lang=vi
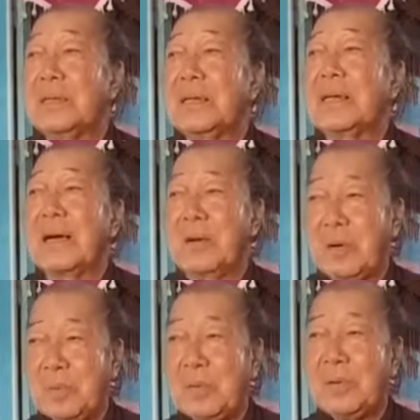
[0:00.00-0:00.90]
tiền ngàn
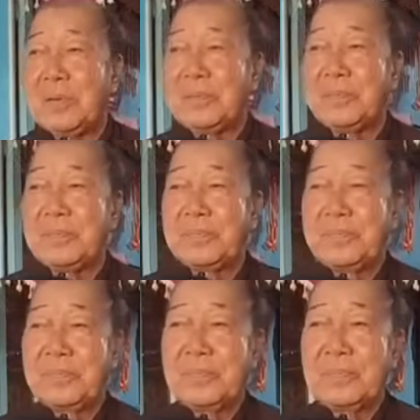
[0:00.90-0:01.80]
có mua
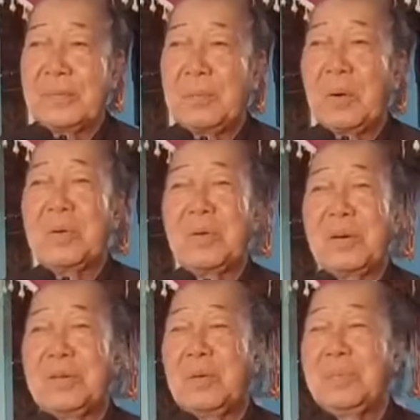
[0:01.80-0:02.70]
thì bốn câu
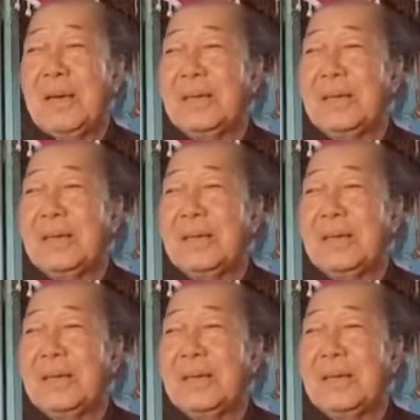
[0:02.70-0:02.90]
đó đúng